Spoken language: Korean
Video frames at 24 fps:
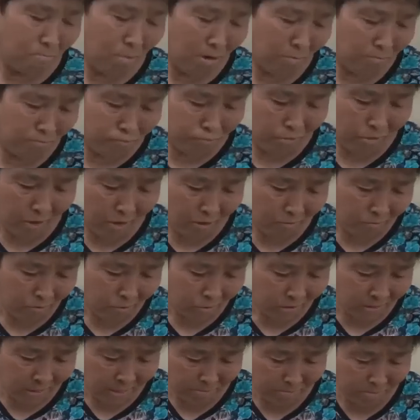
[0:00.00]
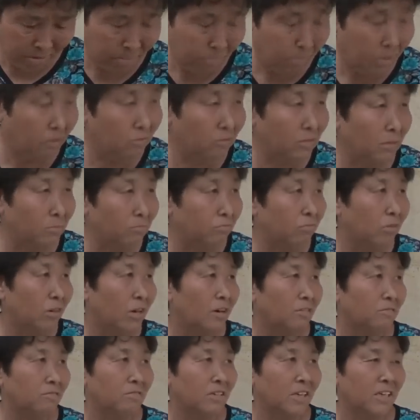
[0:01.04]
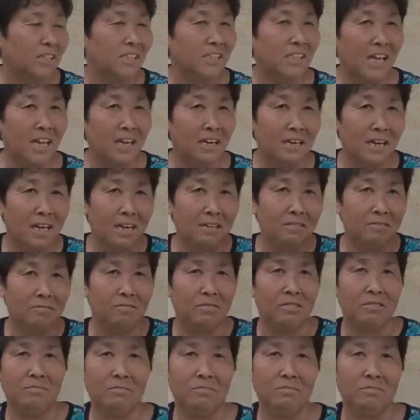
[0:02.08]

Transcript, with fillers: 막 물어갖고 여기다 막 몇 군데 물어갖고 그냥 탁 내려